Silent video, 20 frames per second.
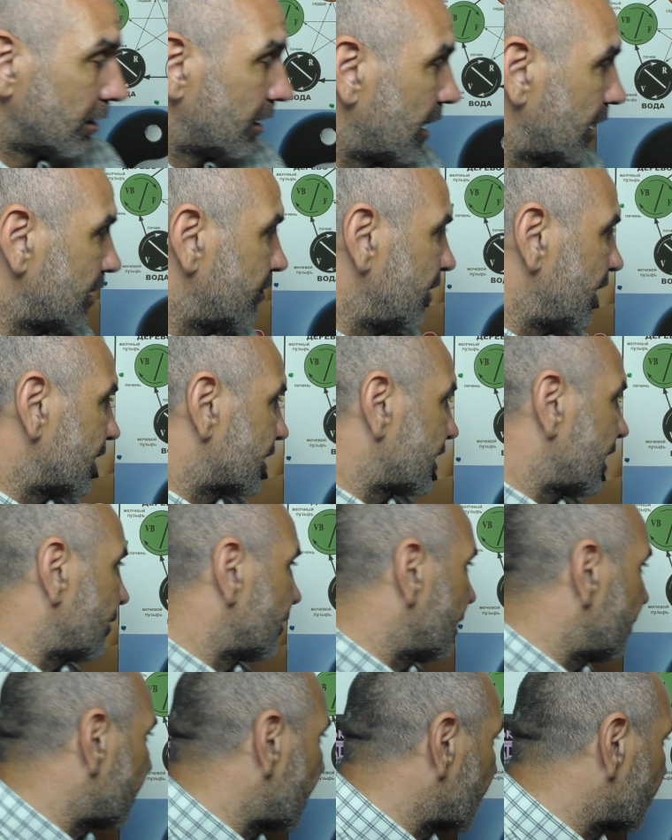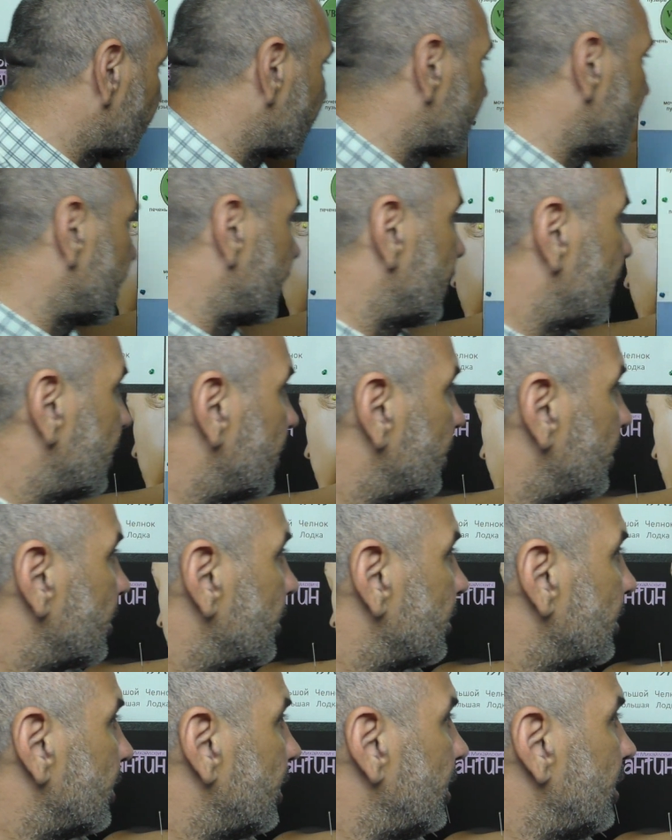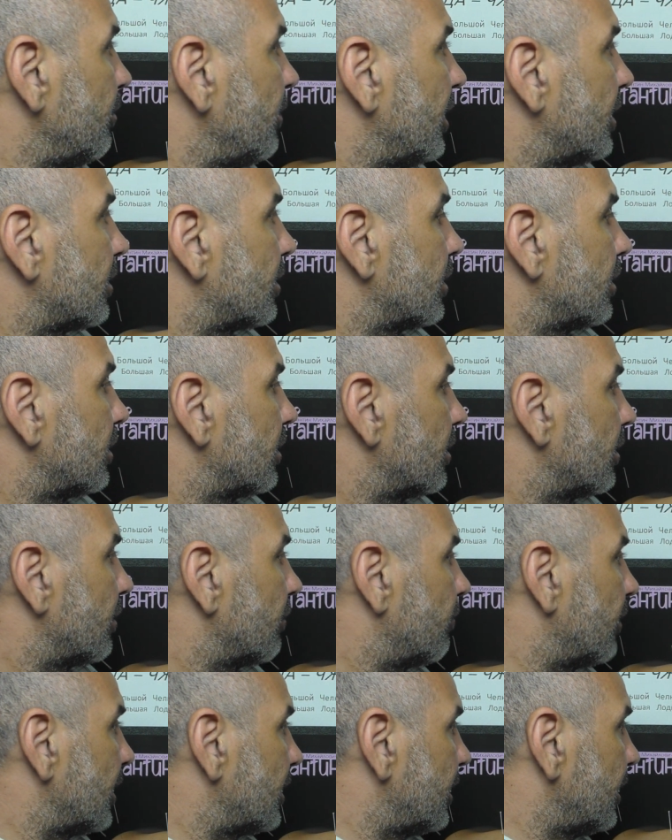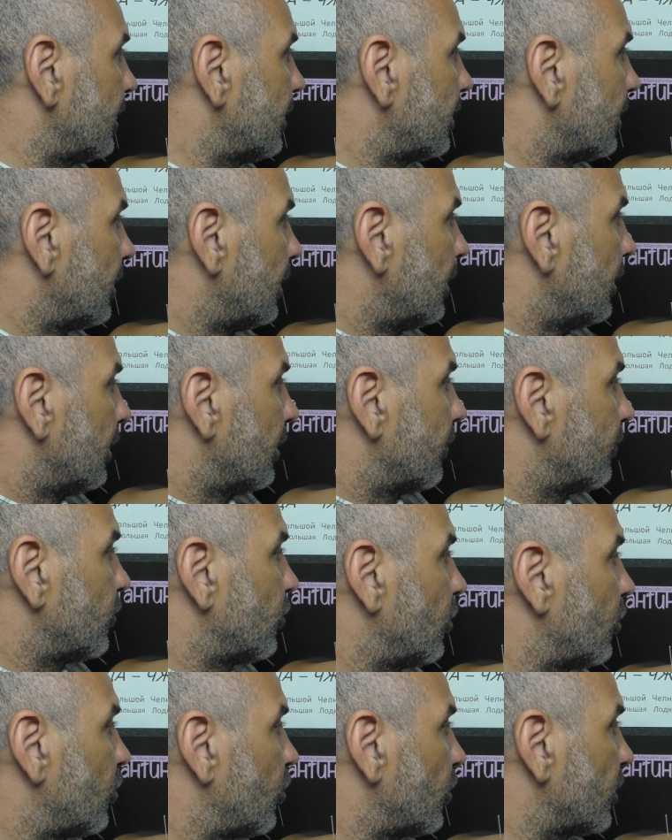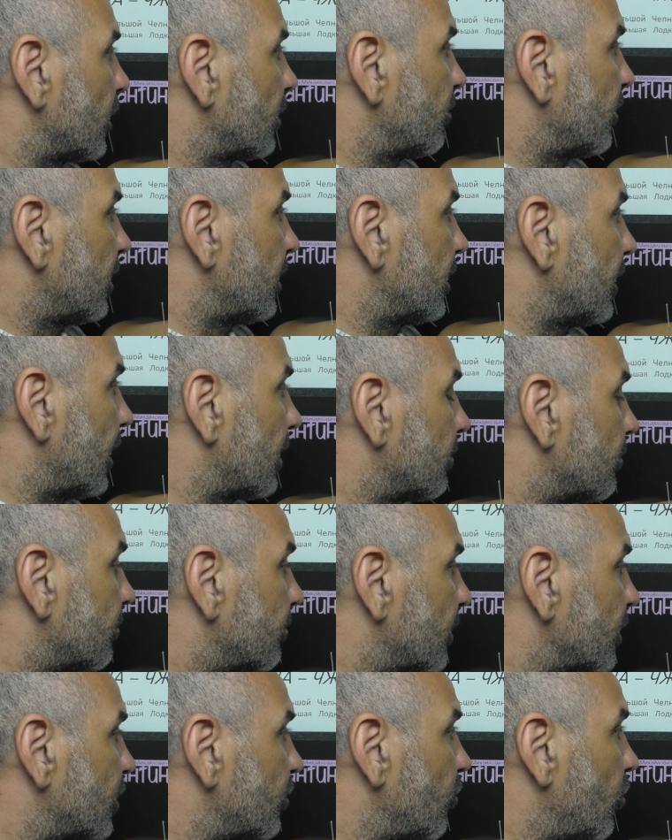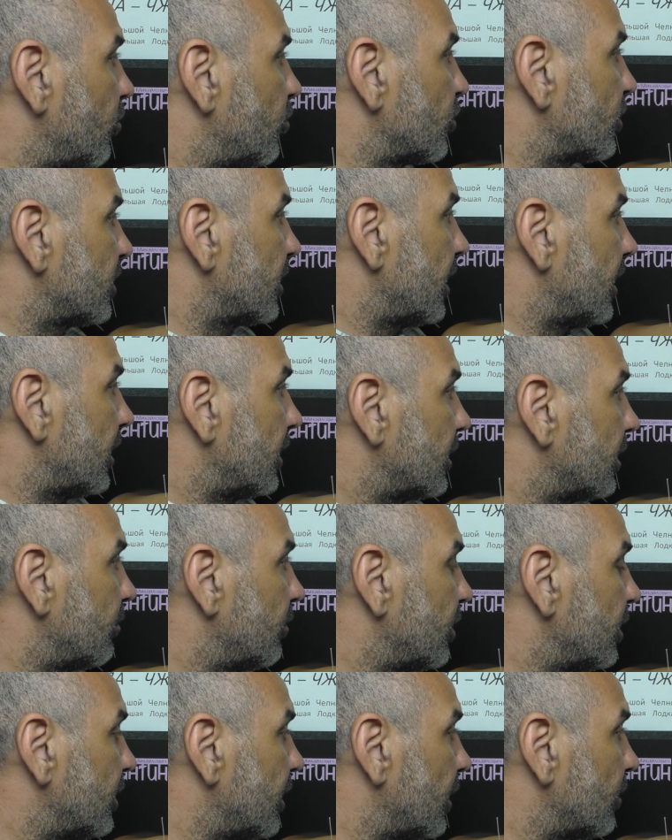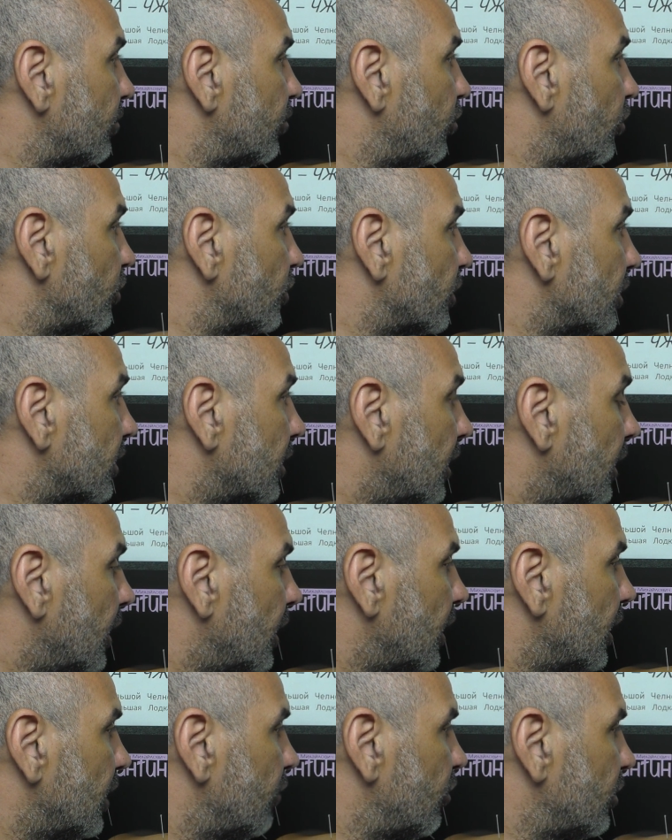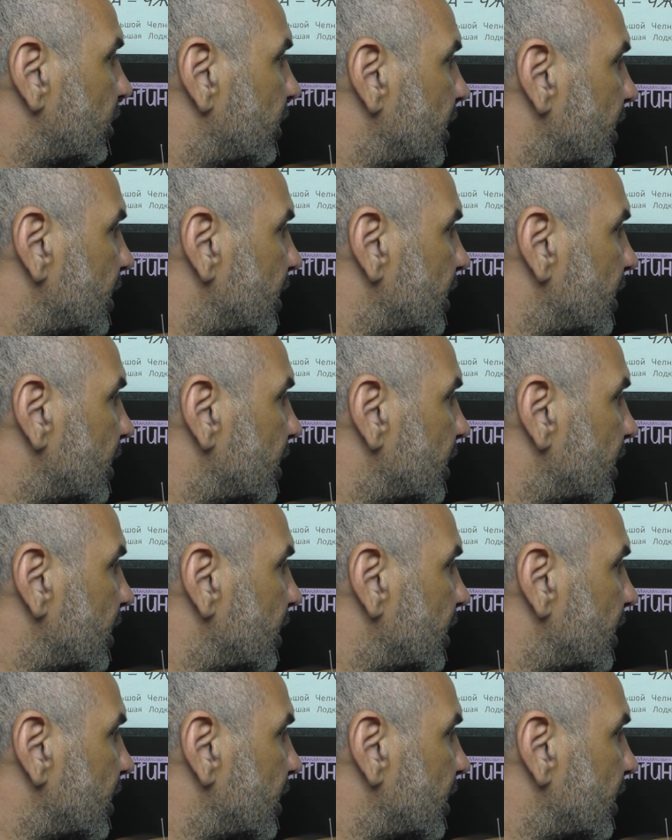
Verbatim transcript: Ответ сам напрашивается. Элемент воды, в нее уходит меридиан мочевого пузыря и меридиан почек. И вот